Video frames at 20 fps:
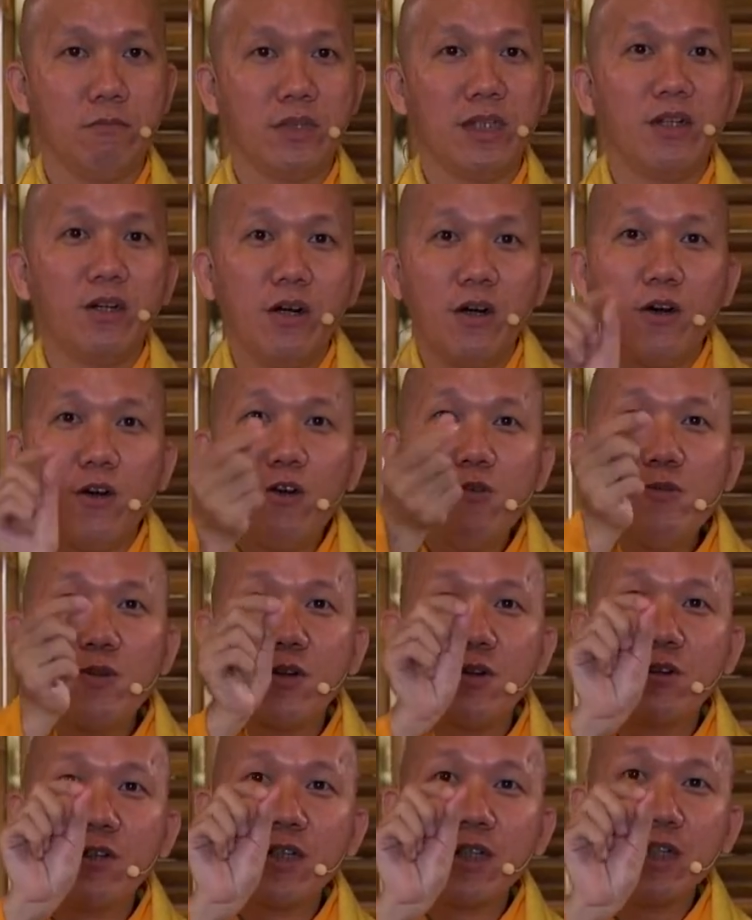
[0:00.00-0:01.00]
cái ổ
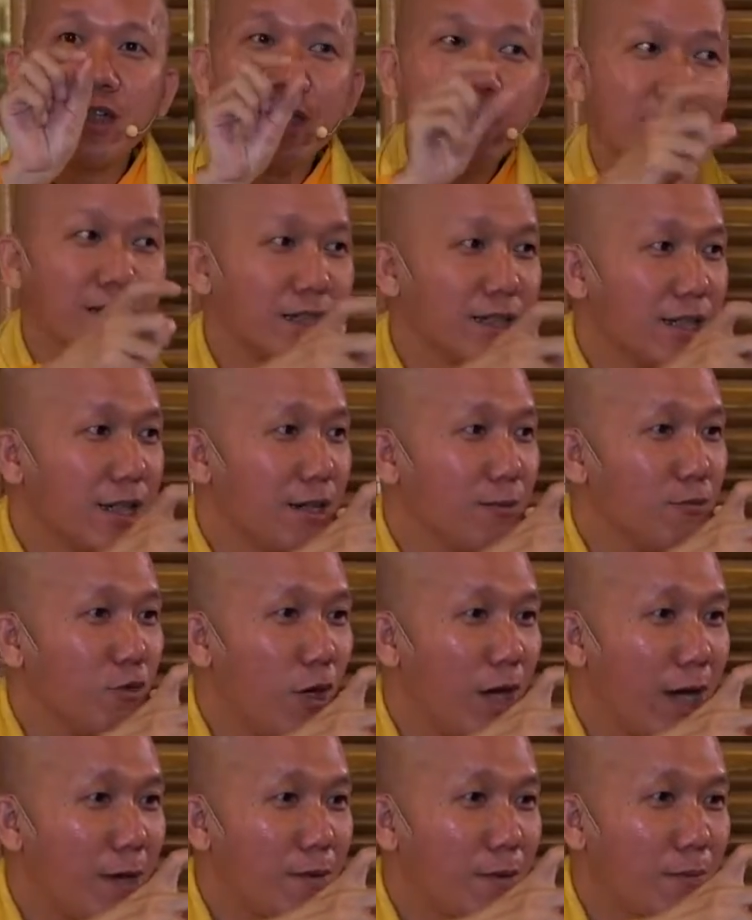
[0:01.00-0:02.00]
một cái cái cái cái, cái ống
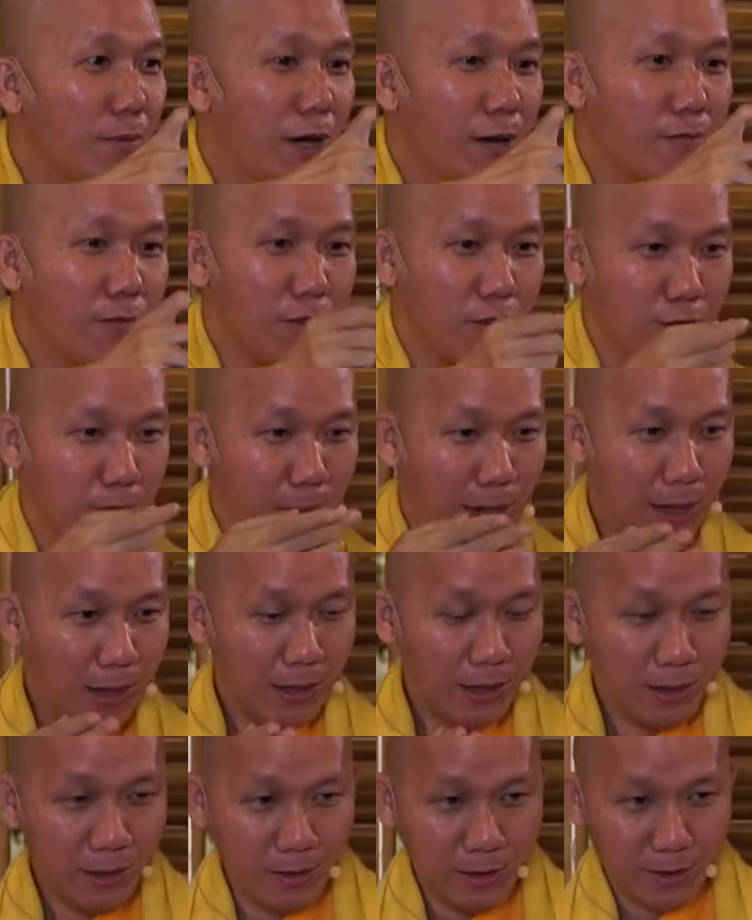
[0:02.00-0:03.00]
khóa mình bóp đó rồi bắn
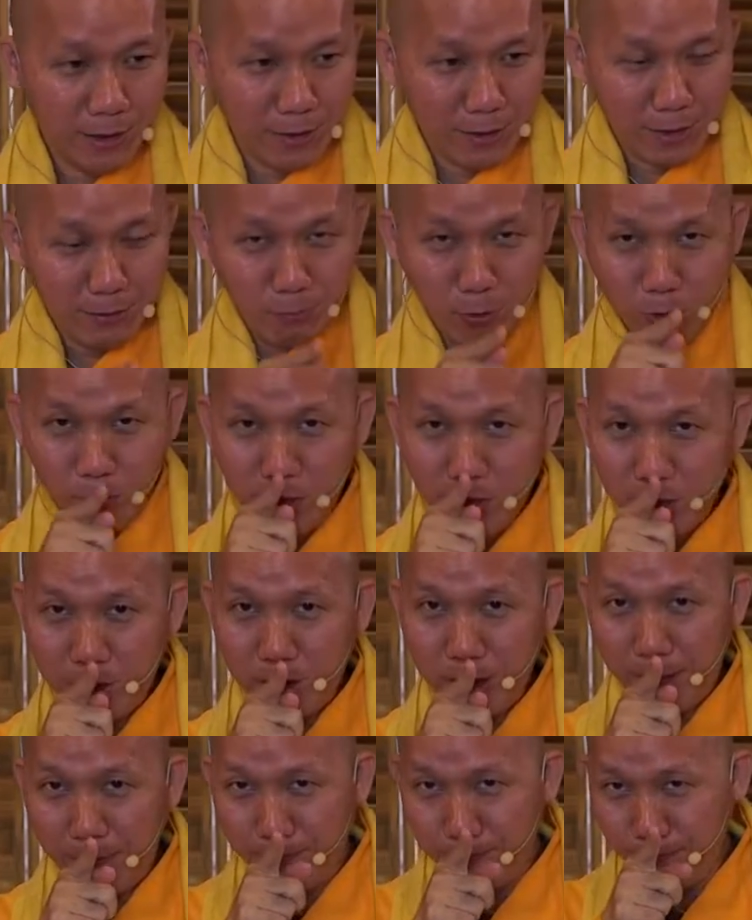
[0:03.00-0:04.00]
cái cái mũi tên
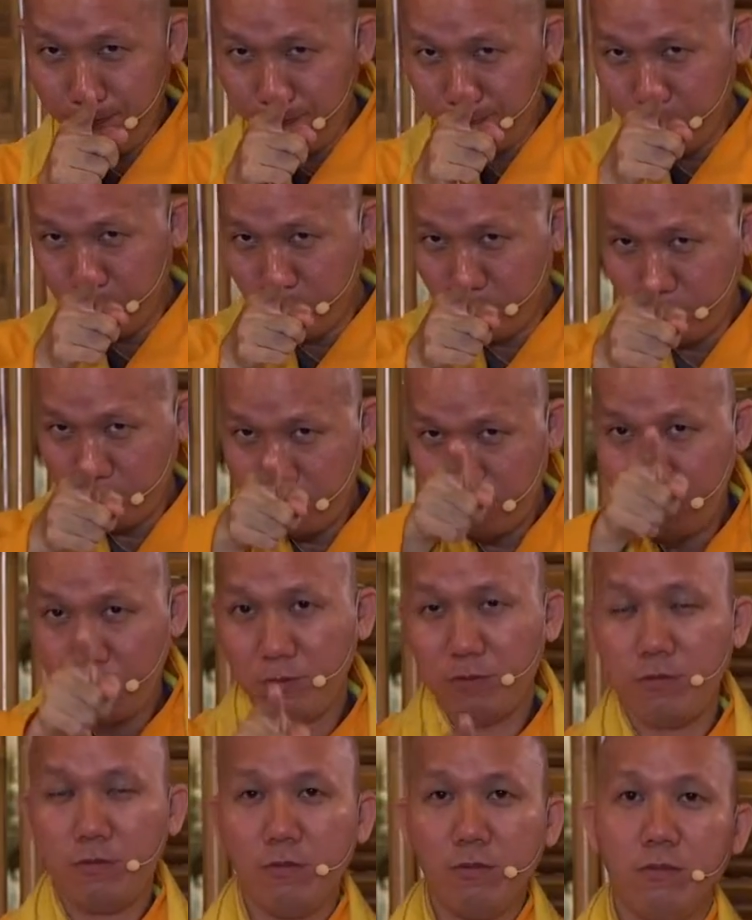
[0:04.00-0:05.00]
nó đâm vô
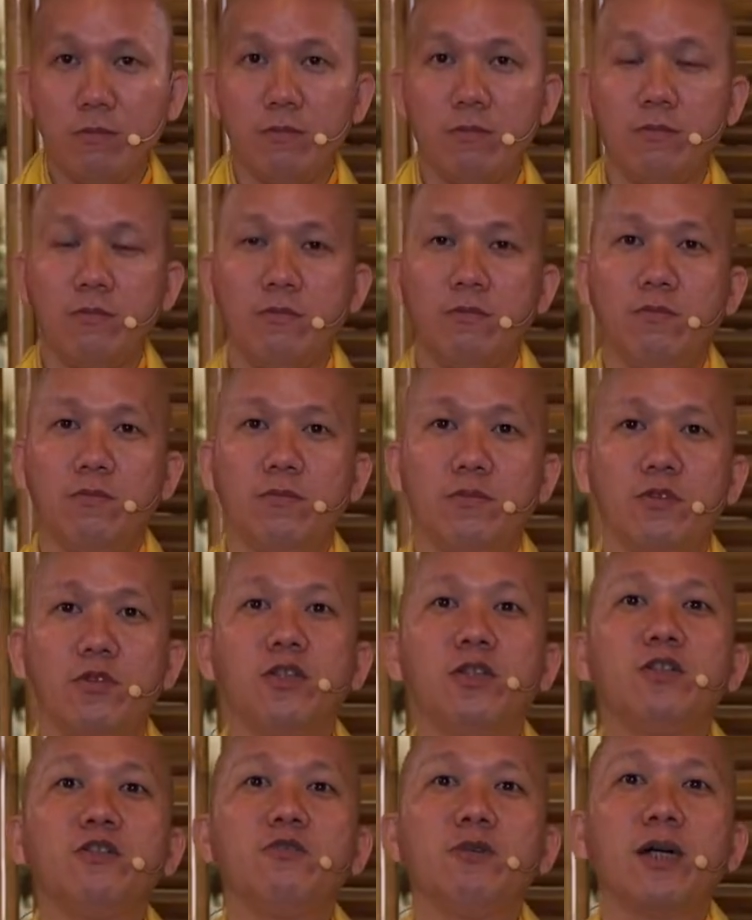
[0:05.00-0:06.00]

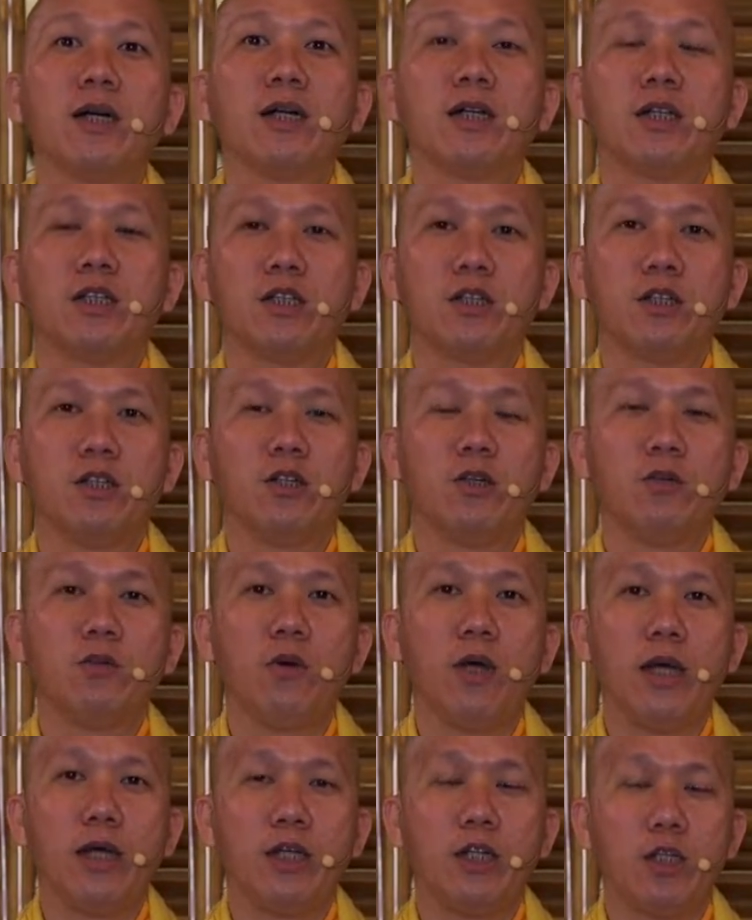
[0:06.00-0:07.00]
xuyên qua cái, cái ổ
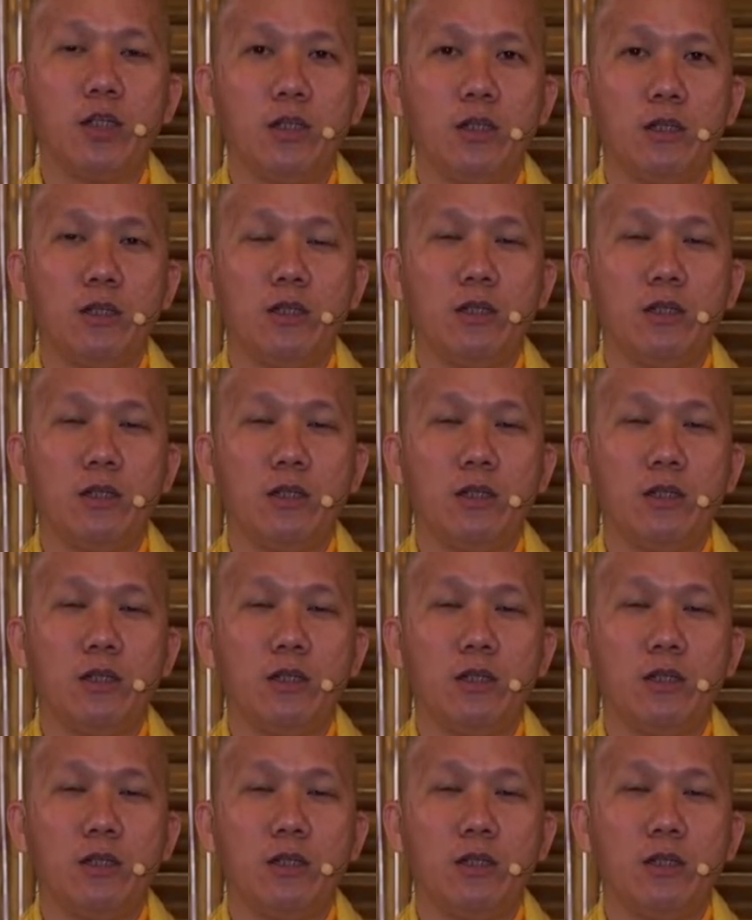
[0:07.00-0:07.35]
khóa đó